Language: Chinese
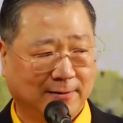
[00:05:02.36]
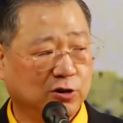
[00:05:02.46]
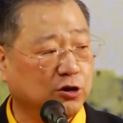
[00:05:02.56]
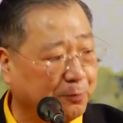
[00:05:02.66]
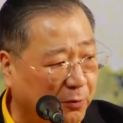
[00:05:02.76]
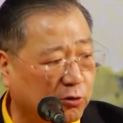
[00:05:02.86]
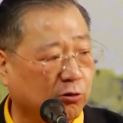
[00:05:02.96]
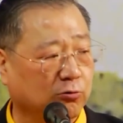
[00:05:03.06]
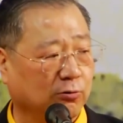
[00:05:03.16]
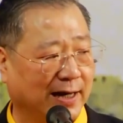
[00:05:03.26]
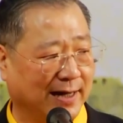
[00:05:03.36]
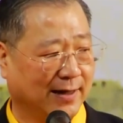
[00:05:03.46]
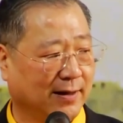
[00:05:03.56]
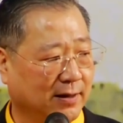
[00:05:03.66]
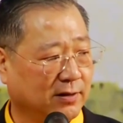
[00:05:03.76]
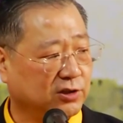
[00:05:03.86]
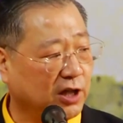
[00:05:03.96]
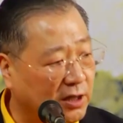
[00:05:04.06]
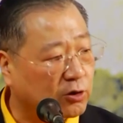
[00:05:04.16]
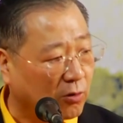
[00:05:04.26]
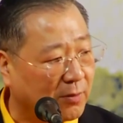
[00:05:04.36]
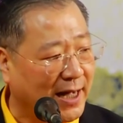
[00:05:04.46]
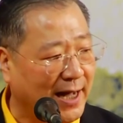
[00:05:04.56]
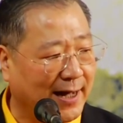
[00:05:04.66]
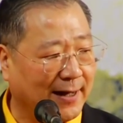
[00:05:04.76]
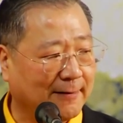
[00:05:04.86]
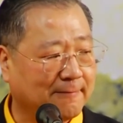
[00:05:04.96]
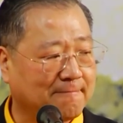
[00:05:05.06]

你就不苦了。听得懂了吗？是的。